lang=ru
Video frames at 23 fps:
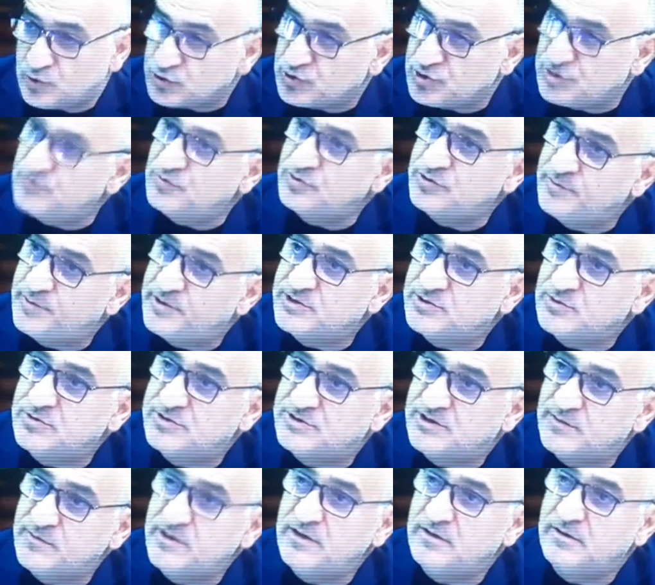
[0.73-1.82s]
что сегодня происходит
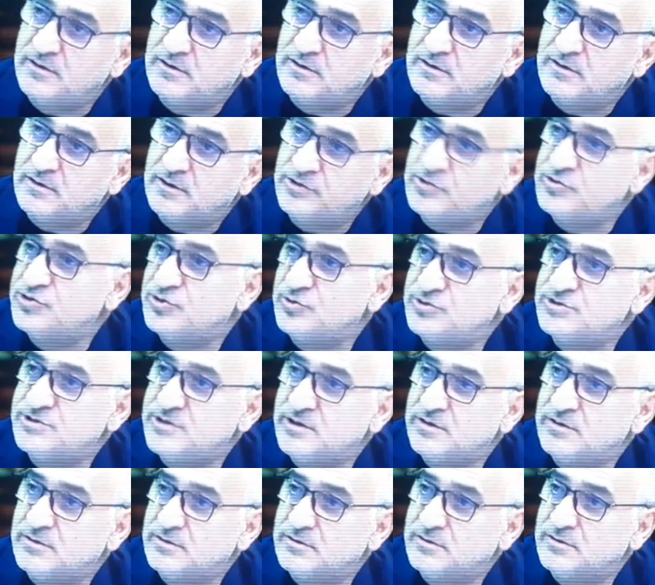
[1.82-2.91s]
с Арменией, это началось
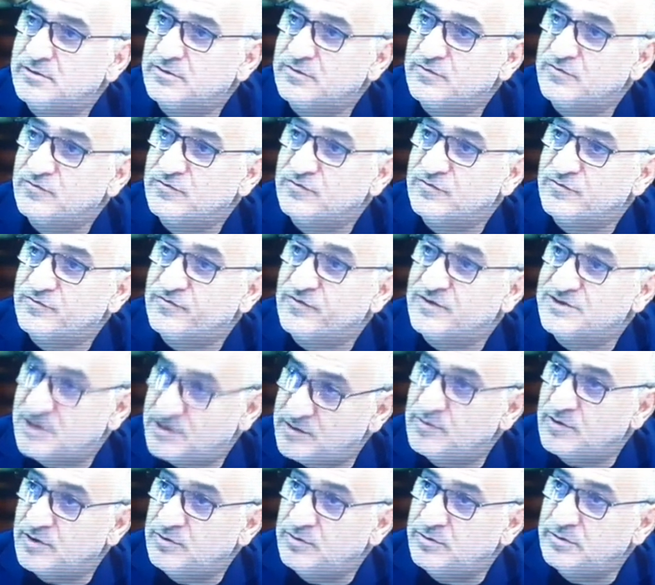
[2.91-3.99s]
не в 20
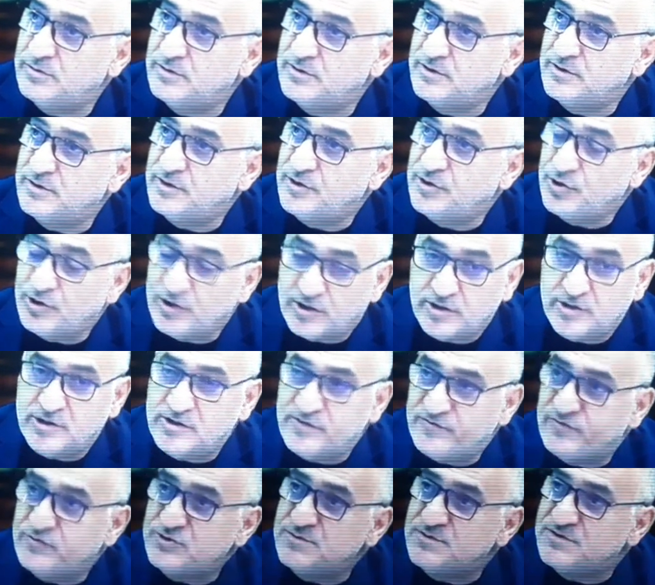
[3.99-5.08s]
году и не
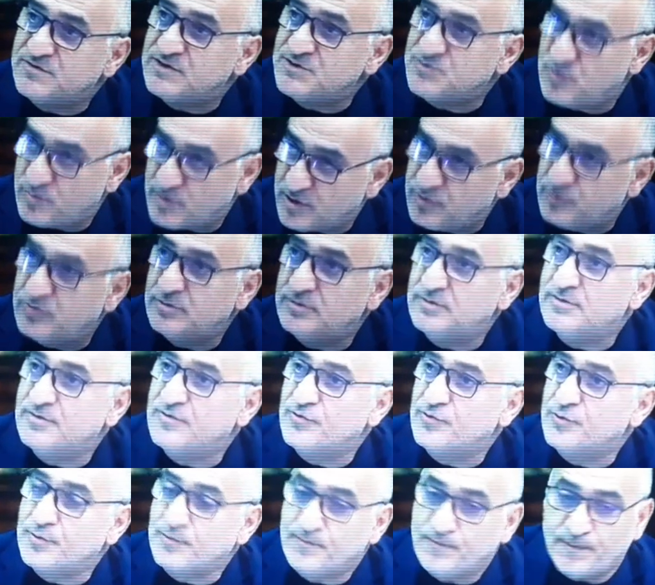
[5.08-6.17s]
в 88 году.
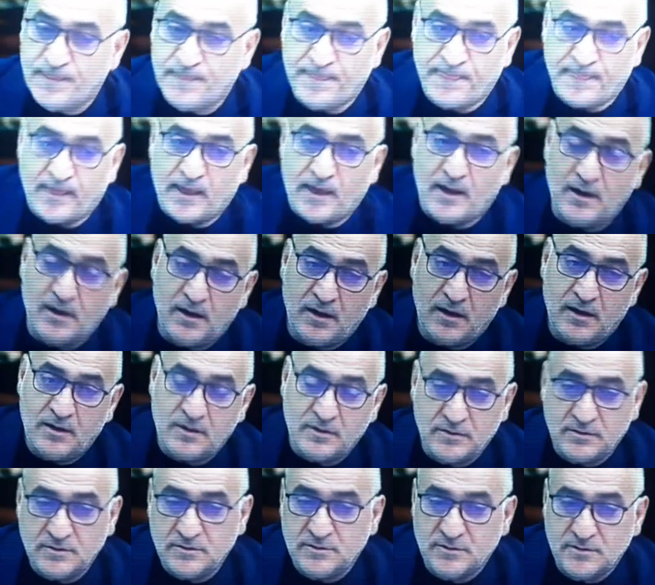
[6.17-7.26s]
А,
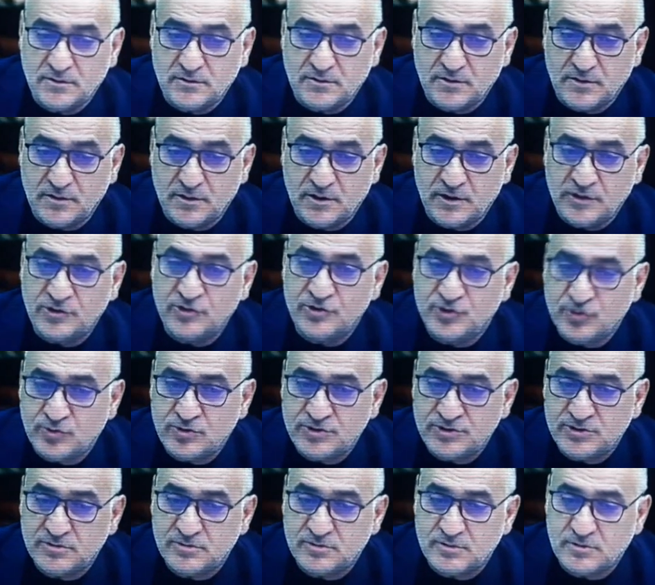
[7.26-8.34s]
это
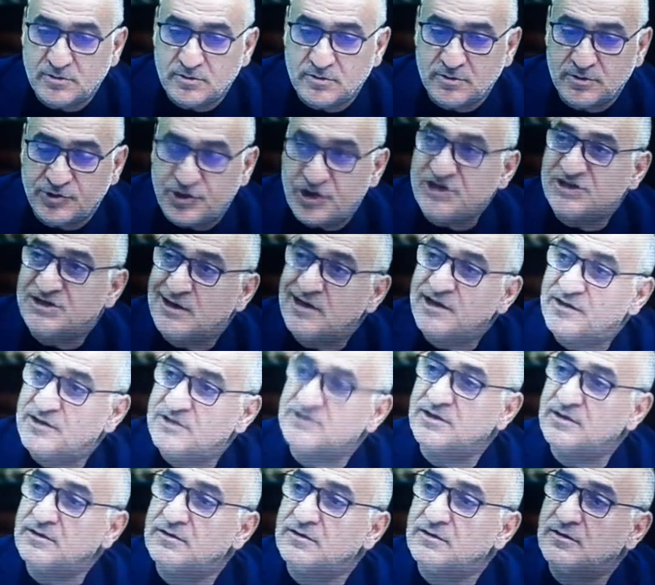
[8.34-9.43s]
началось 300 лет
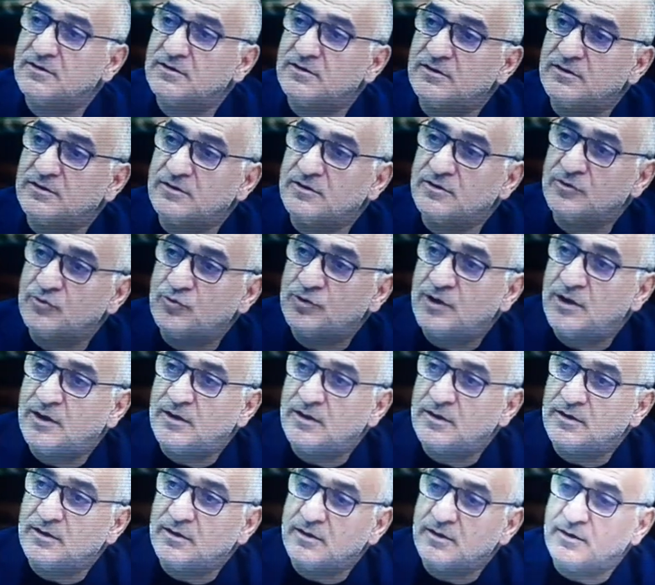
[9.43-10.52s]
назад, куда
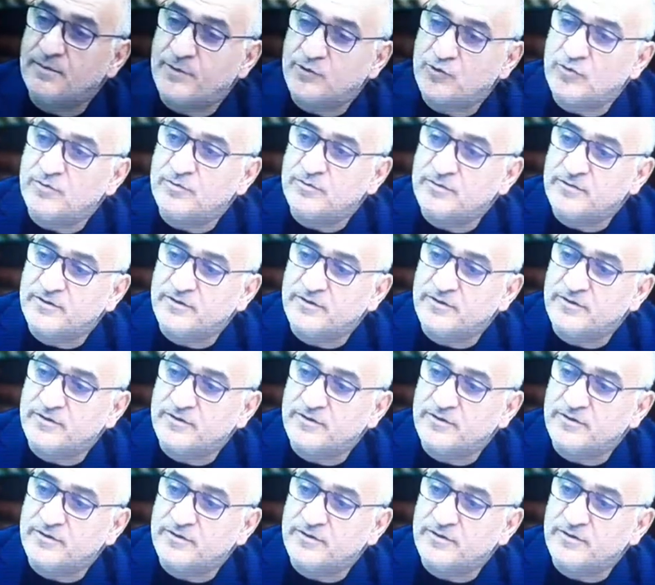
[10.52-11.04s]
потом,